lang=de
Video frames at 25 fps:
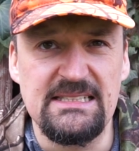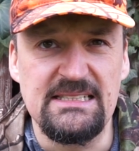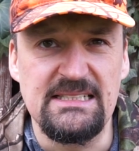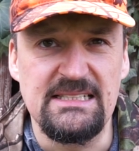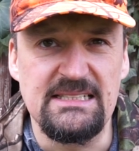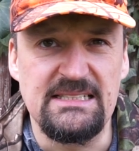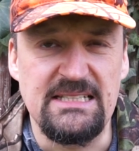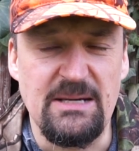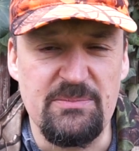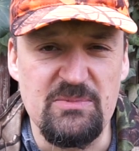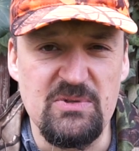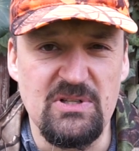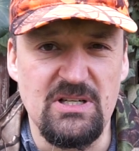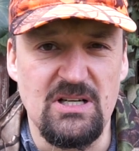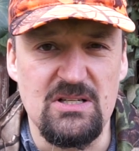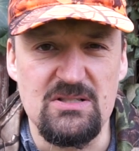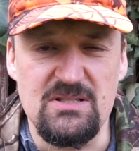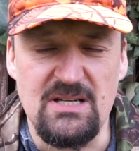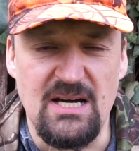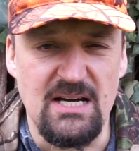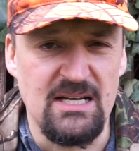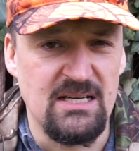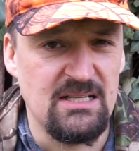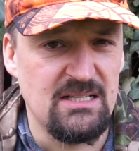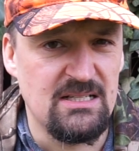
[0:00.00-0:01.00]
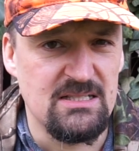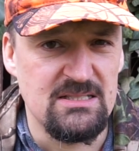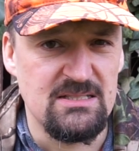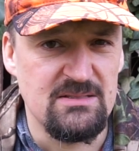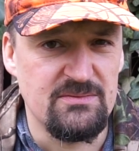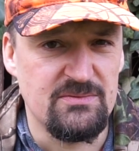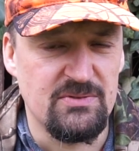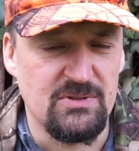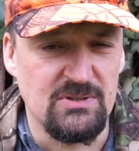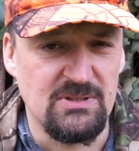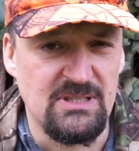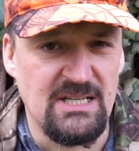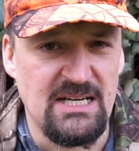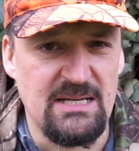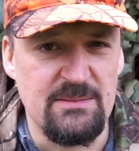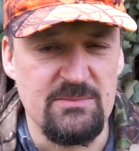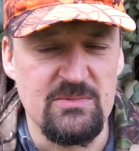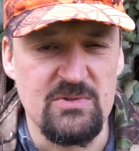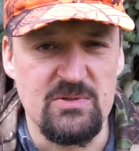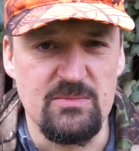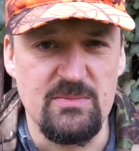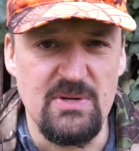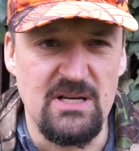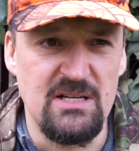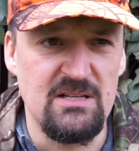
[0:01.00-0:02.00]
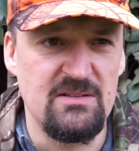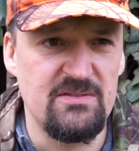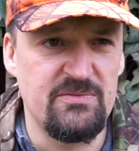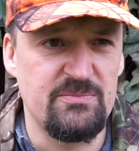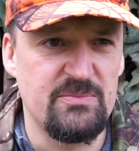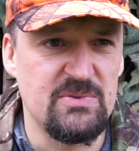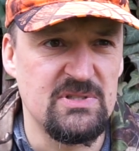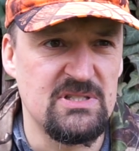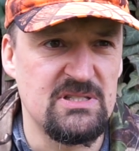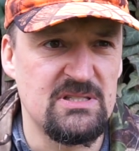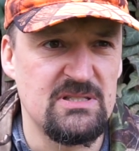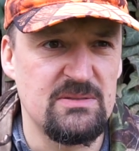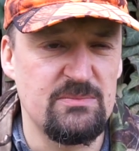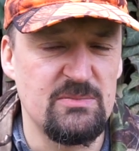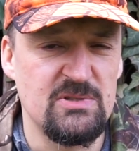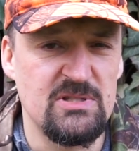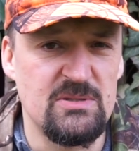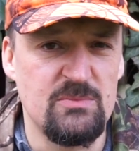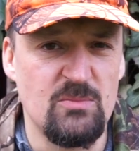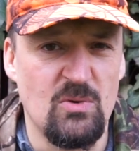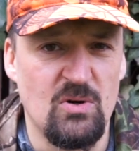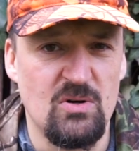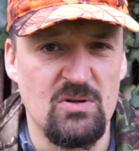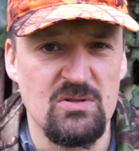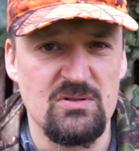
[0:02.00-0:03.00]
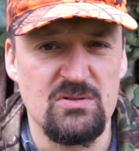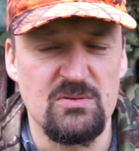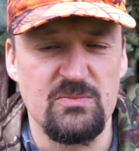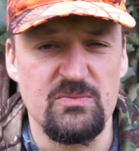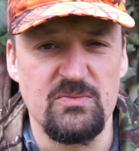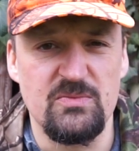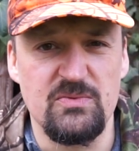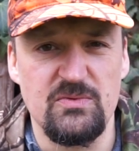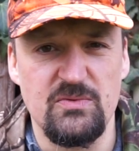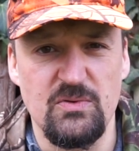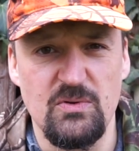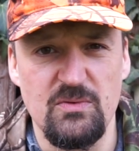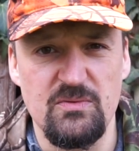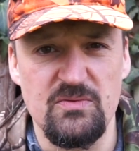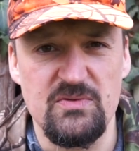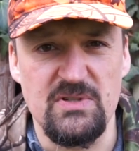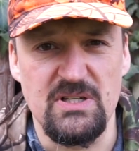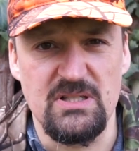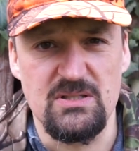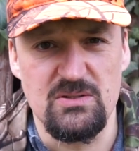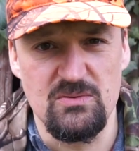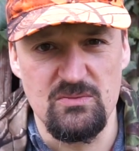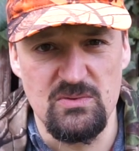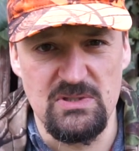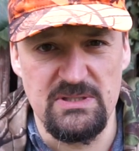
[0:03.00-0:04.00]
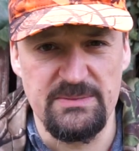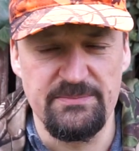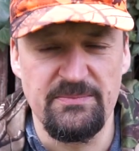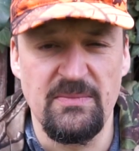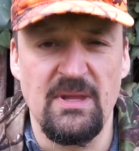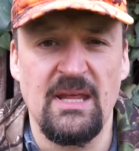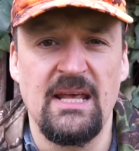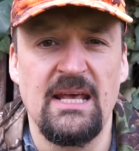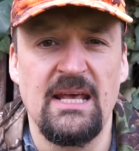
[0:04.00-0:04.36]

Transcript: Ich habe den also angelassen von abends um 11 bis, bis morgens um 5, 6 Uhr.